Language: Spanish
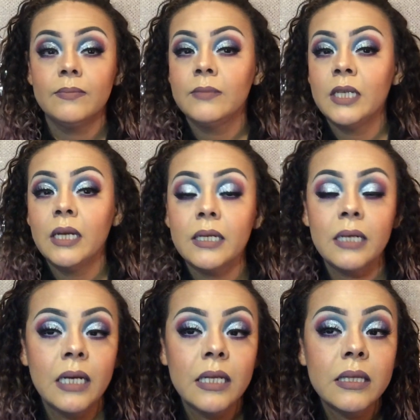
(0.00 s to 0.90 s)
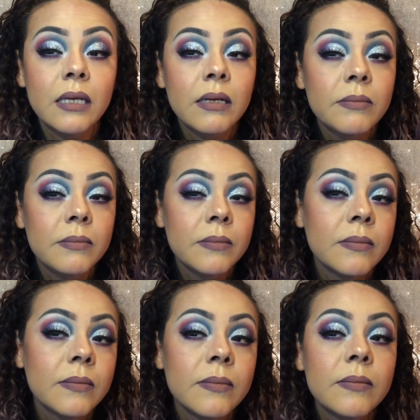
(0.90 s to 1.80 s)
miren el glitter.
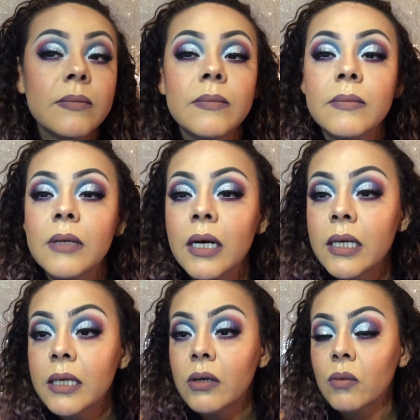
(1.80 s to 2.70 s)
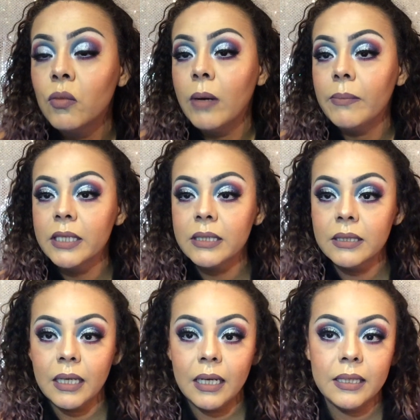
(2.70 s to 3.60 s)
Ay, cómo amé
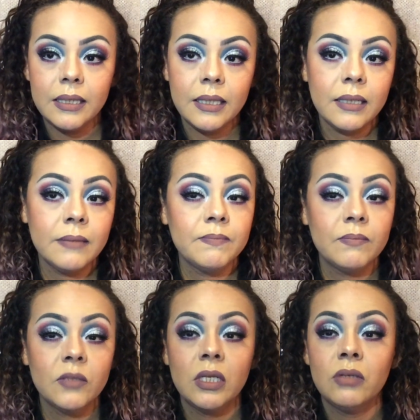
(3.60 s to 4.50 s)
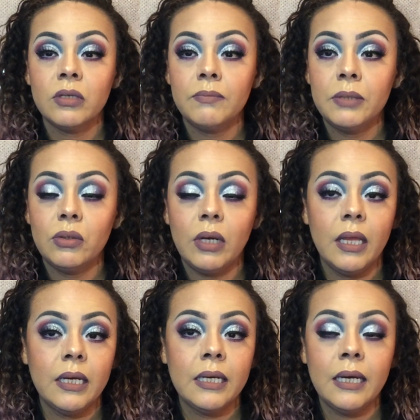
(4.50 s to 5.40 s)
este glitter se los repito,
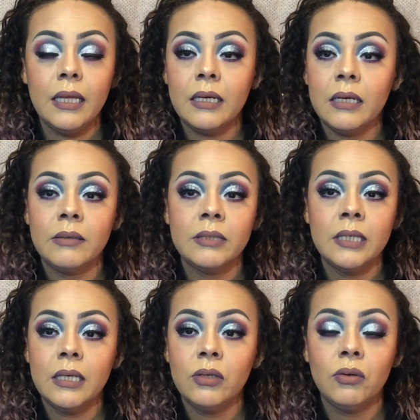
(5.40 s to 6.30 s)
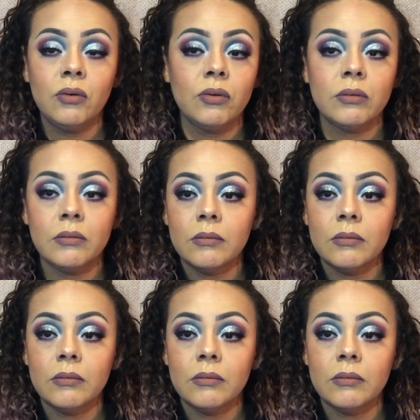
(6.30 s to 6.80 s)
cada, cada que llegue yo con,